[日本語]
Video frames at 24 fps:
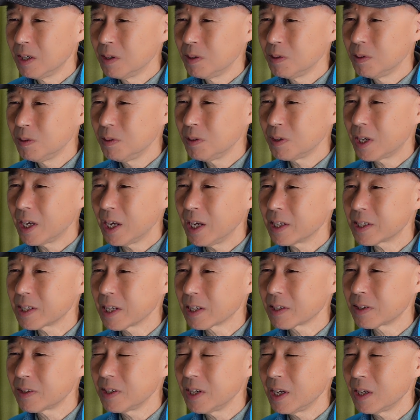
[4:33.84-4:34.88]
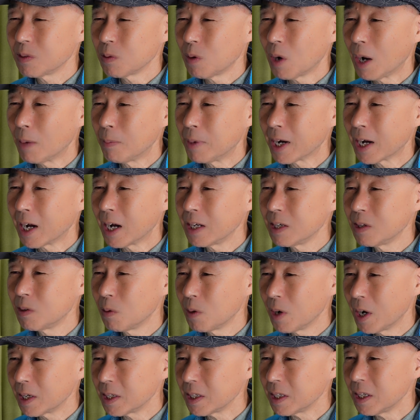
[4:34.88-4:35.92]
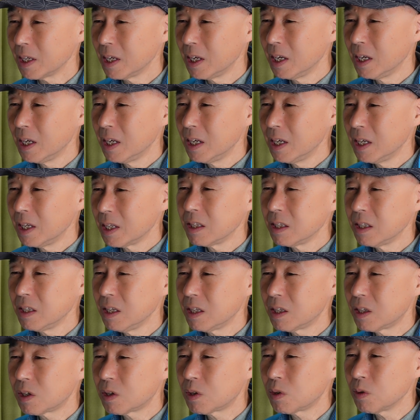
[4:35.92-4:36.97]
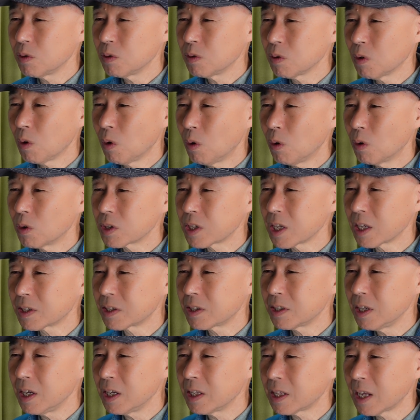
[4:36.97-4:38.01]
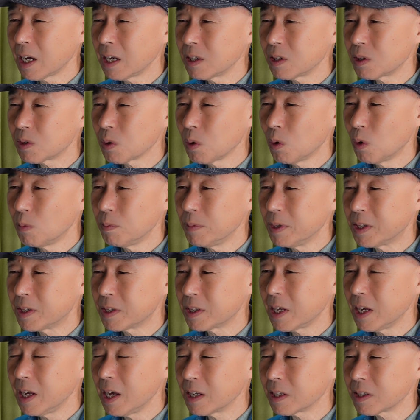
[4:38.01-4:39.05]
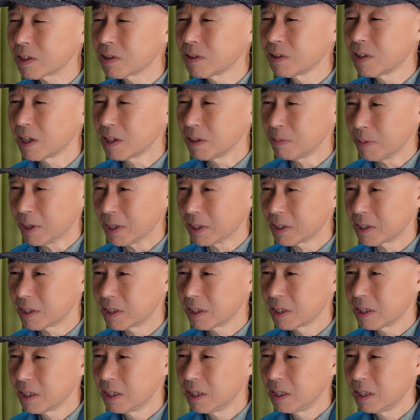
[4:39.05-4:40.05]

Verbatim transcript: 風景撮影の幅が広がり、日中の撮影対象を見つけやすくなります。